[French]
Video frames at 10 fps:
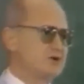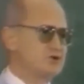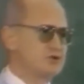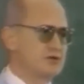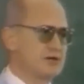
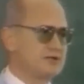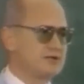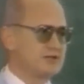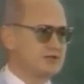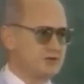qui a
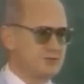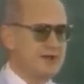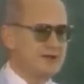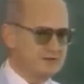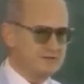été
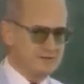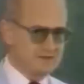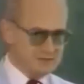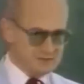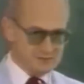l'arme
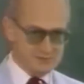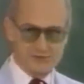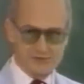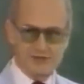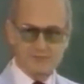ultime,
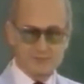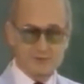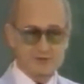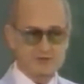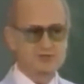le fer de
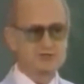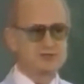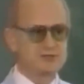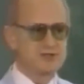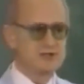lance
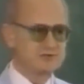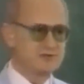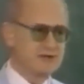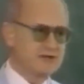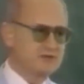du
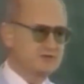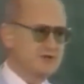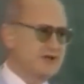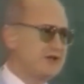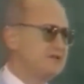KGB
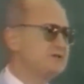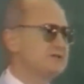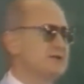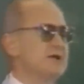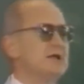
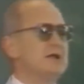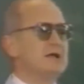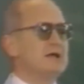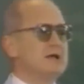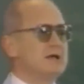pendant la
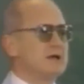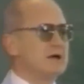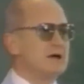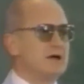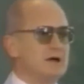guerre
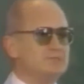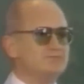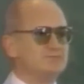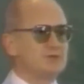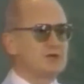froide et
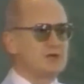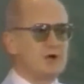qui était à